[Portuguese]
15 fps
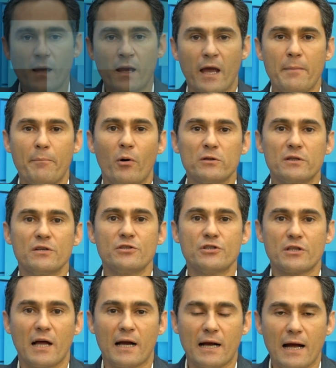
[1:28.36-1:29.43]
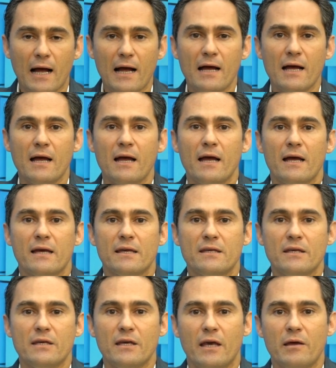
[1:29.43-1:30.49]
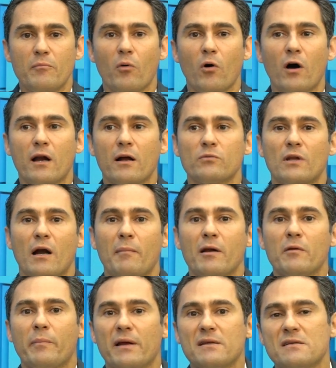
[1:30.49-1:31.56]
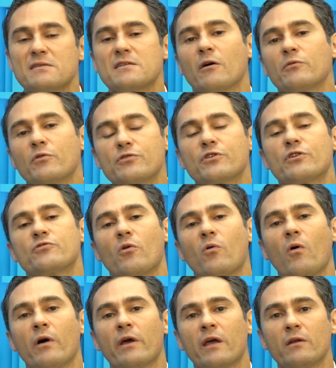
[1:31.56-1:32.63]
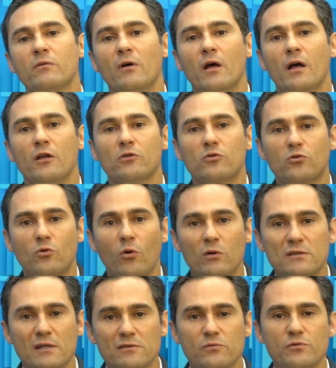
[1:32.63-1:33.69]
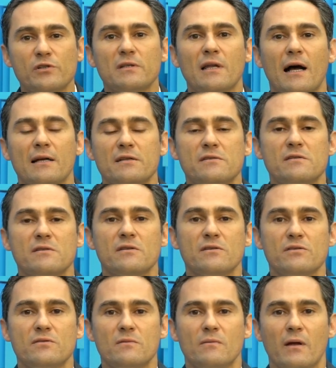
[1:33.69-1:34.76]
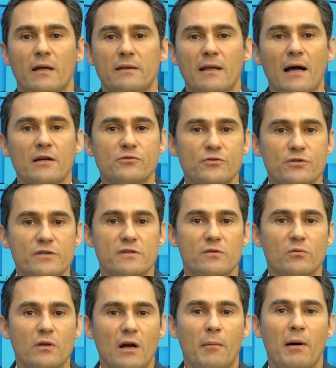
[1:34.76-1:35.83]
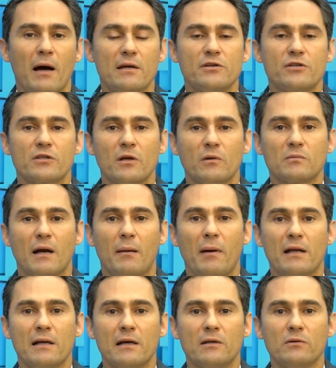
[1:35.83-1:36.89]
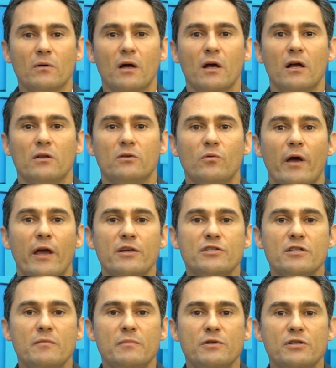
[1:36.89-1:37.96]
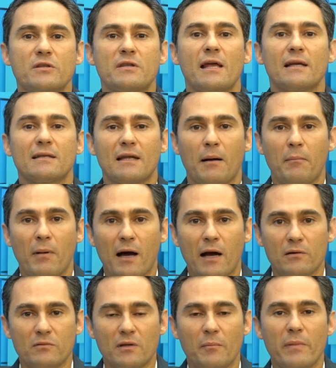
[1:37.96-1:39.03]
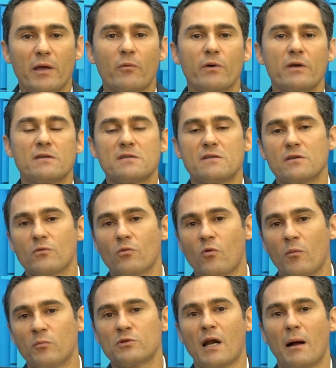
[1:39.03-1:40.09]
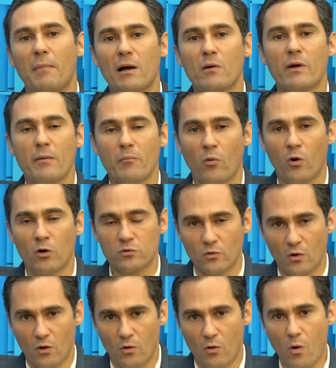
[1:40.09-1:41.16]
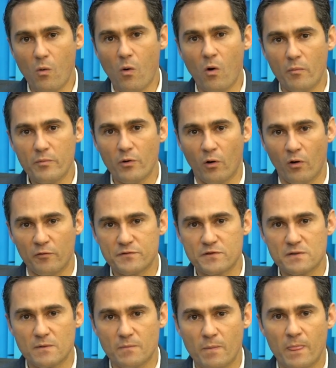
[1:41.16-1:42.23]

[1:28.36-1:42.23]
É importante destacar que, embora o trabalho presencial não esteja ocorrendo, todas as unidades da Justiça do Trabalho estão trabalhando no regime de teletrabalho, também conhecido como trabalho remoto ou home office.